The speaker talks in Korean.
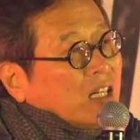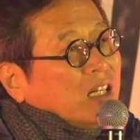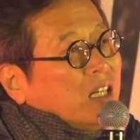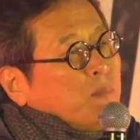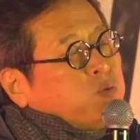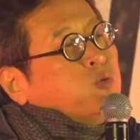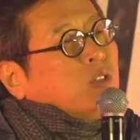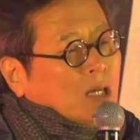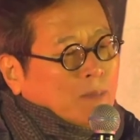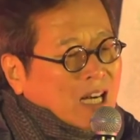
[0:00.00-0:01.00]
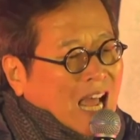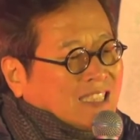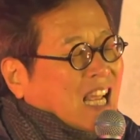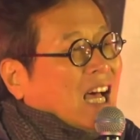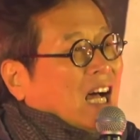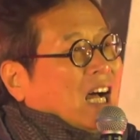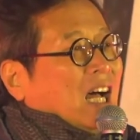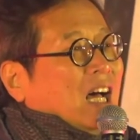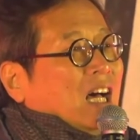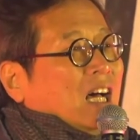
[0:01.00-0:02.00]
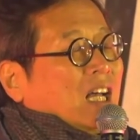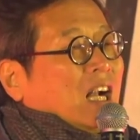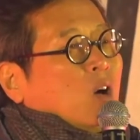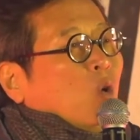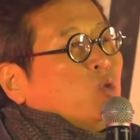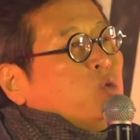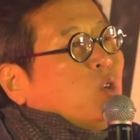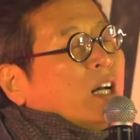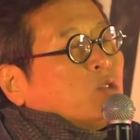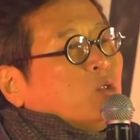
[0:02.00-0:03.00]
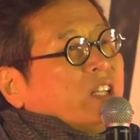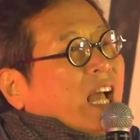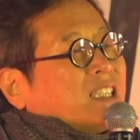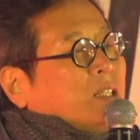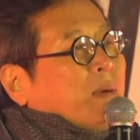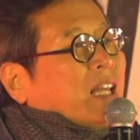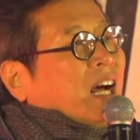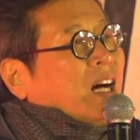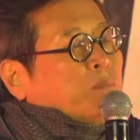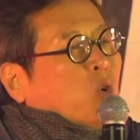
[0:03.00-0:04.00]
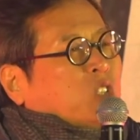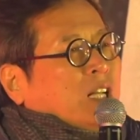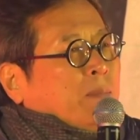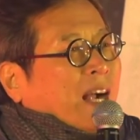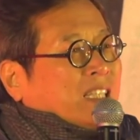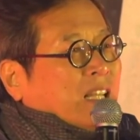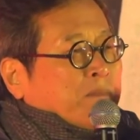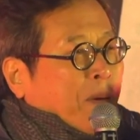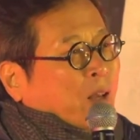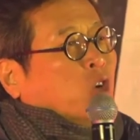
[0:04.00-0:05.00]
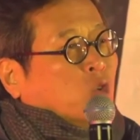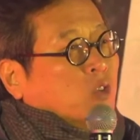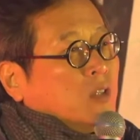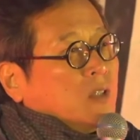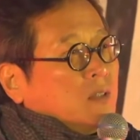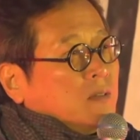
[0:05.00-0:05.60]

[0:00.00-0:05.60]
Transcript: 그러니 부금을 하자 라고 유가족의 가슴에다가 못을 박는 폐륜,